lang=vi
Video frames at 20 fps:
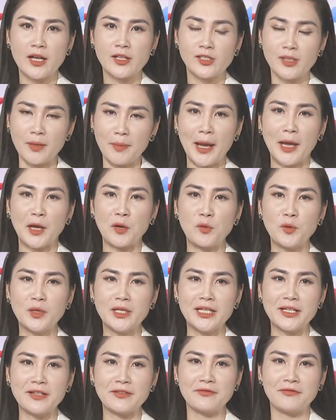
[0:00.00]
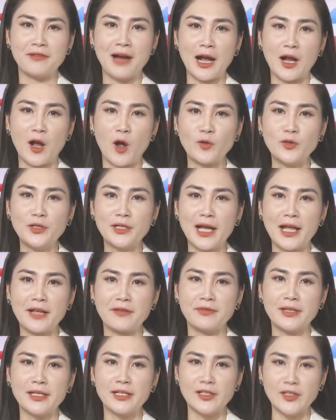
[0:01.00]
chấp hành quy định và có những hành
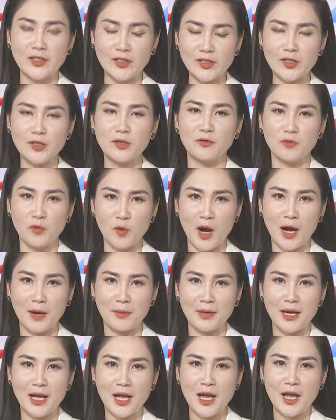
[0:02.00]
vi ứng xử phù hợp.